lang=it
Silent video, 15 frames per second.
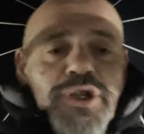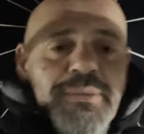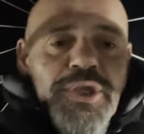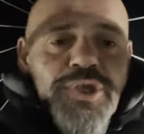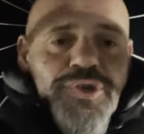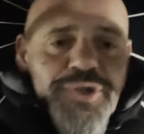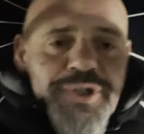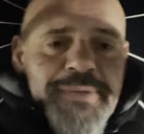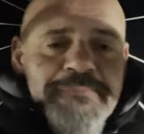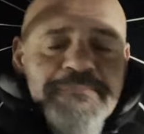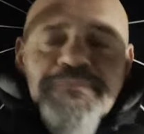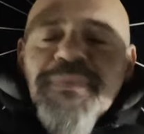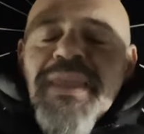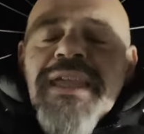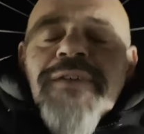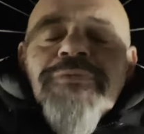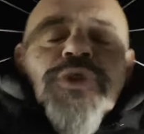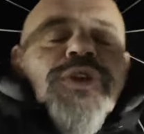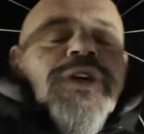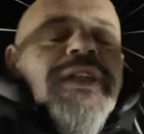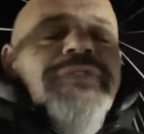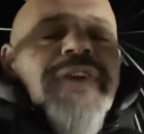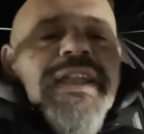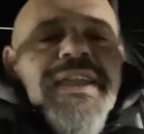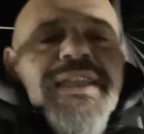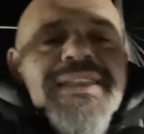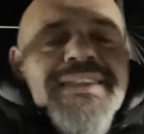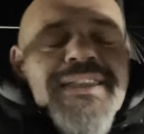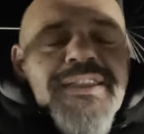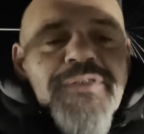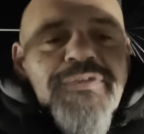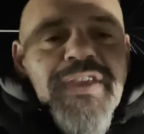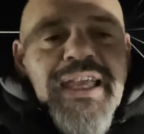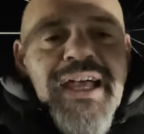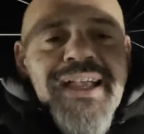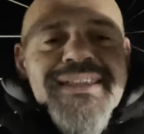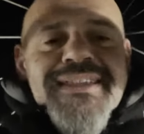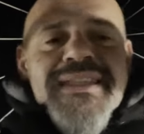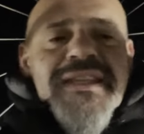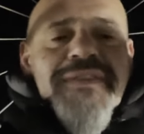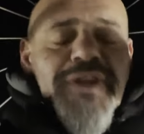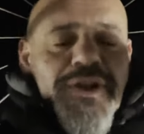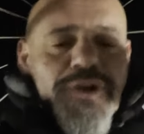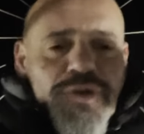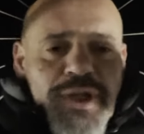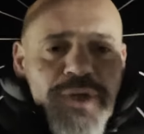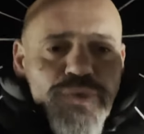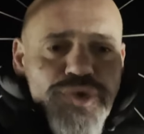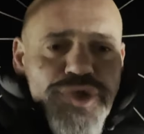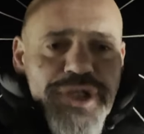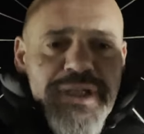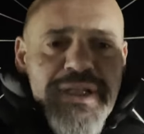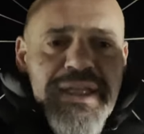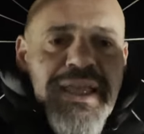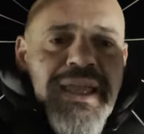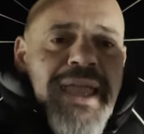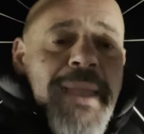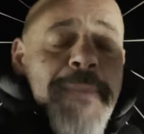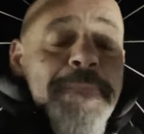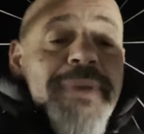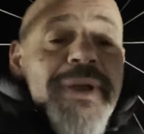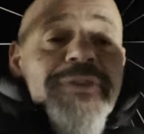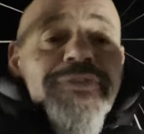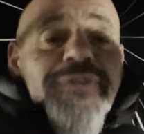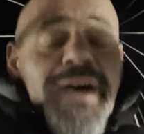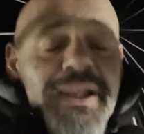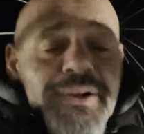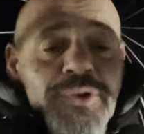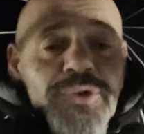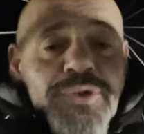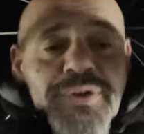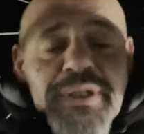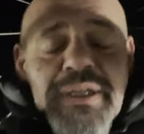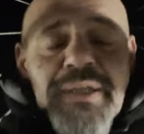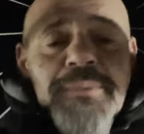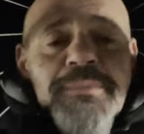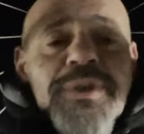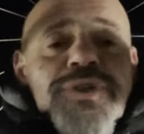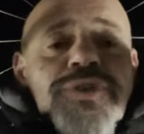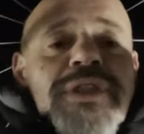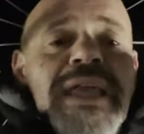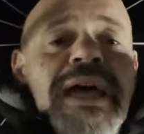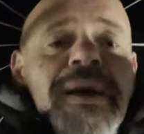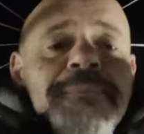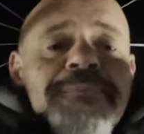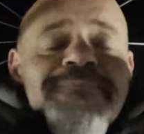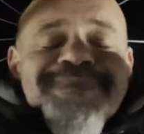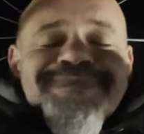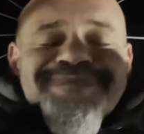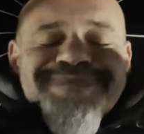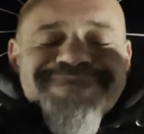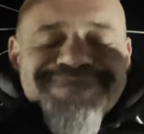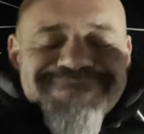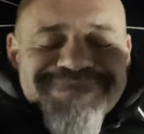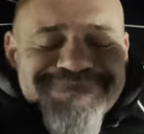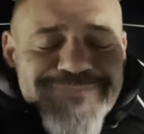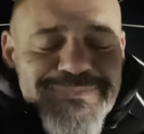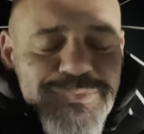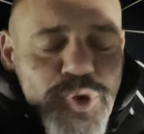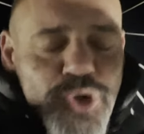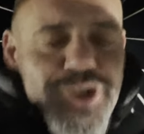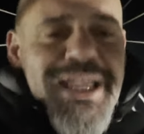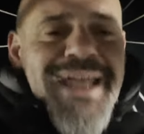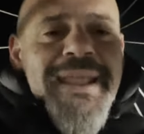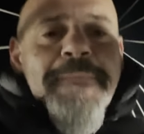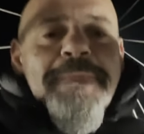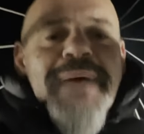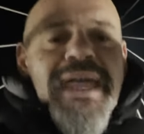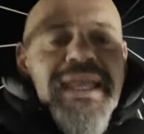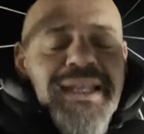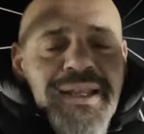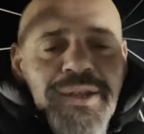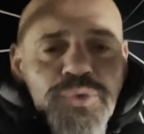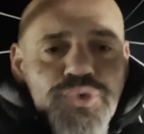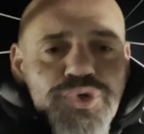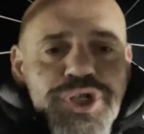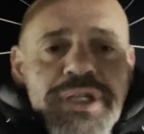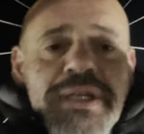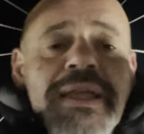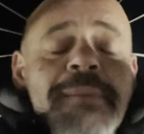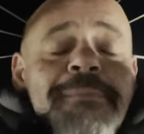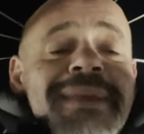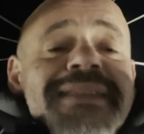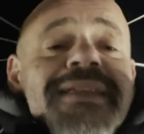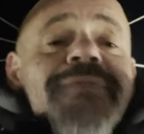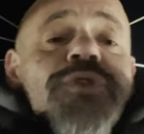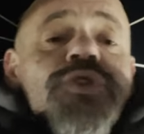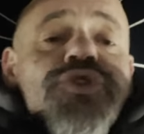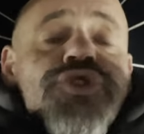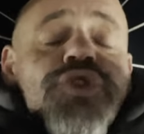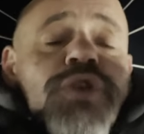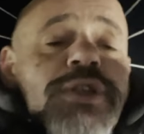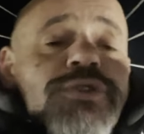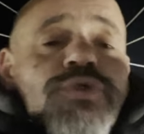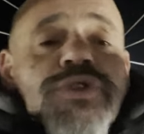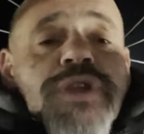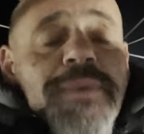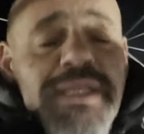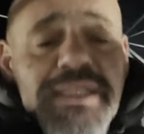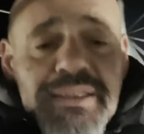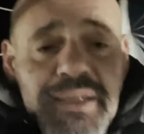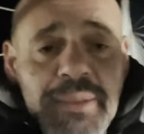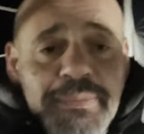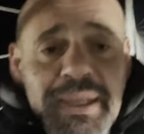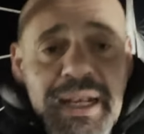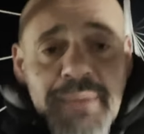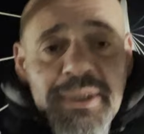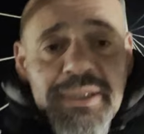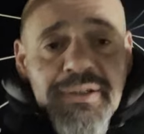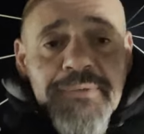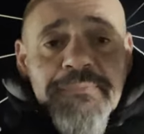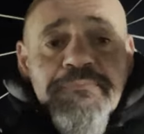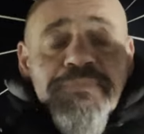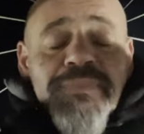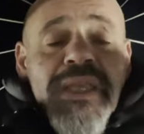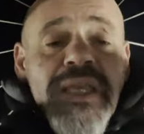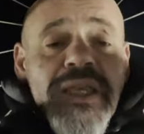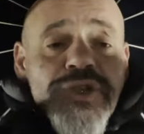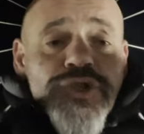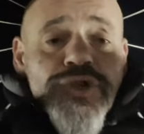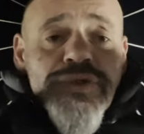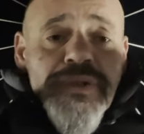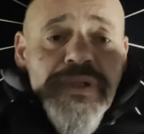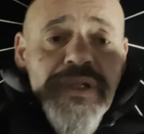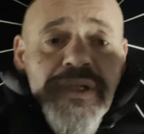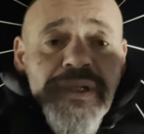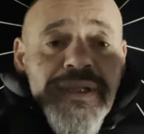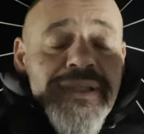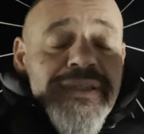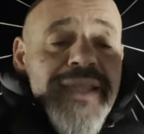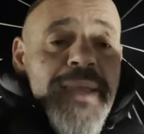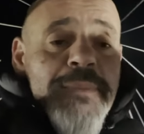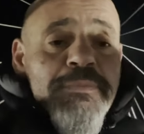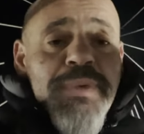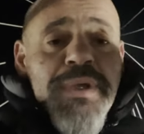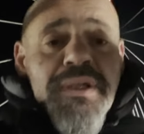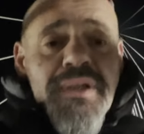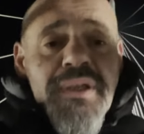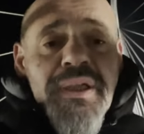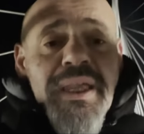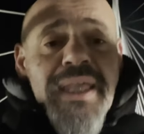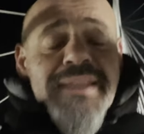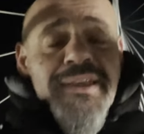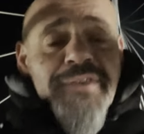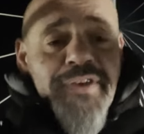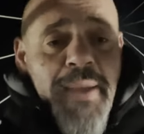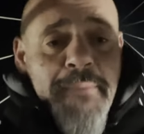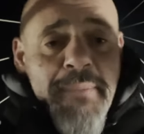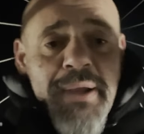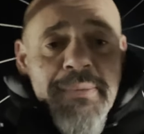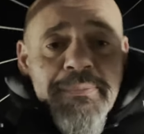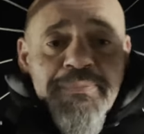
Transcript: migliori. Fotografare significa scrivere con la luce e per farlo bisogna dosare bene la luce, ma servono solo ed esclusivamente tre parametri, ISO, tempi e diaframma.